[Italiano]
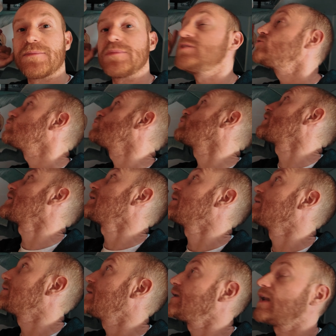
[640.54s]
le misure
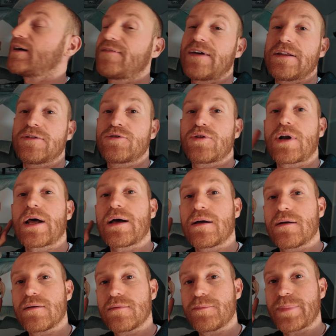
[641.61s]
della ventola
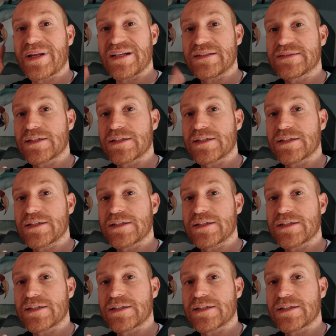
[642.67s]
per il